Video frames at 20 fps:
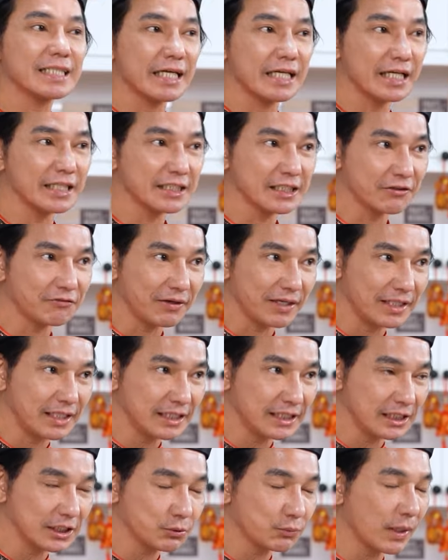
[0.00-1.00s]
Saya Chef
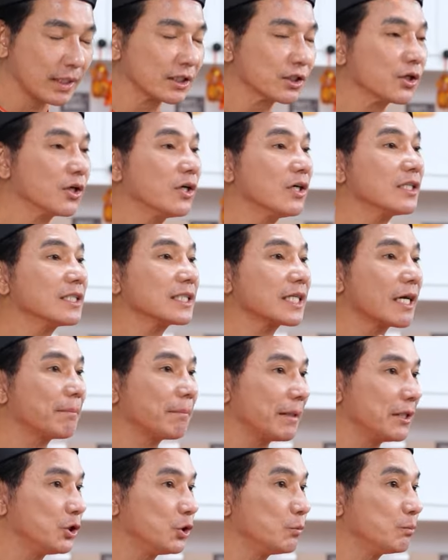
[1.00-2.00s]
Edi Siswanto,
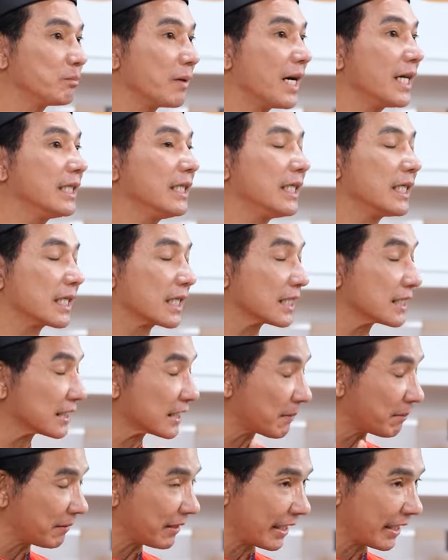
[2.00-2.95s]
sampai jumpa di resep